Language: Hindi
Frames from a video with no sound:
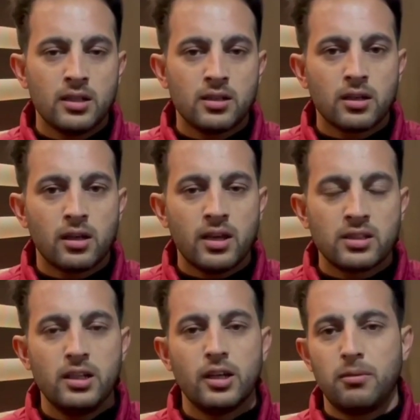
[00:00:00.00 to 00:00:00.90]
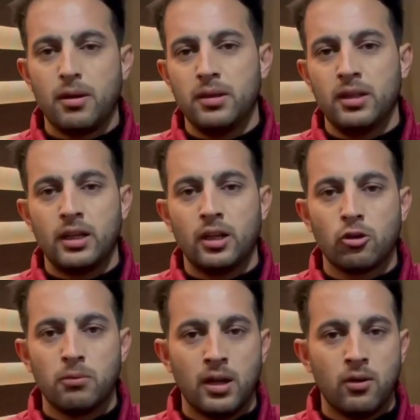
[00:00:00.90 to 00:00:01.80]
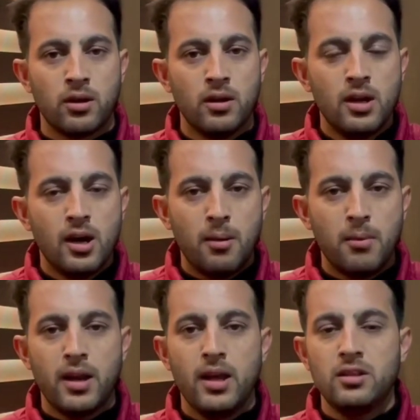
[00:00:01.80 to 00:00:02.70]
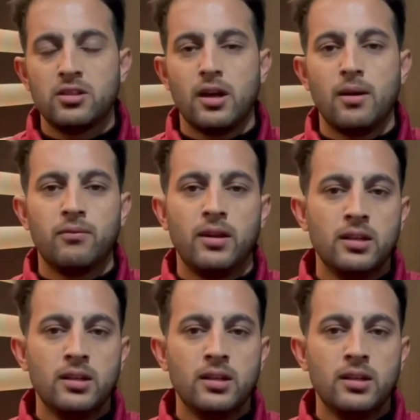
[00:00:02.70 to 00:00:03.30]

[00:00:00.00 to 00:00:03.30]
आज एक असलियत में हमें देखने को मिला और हमारे ही चिनाब वैली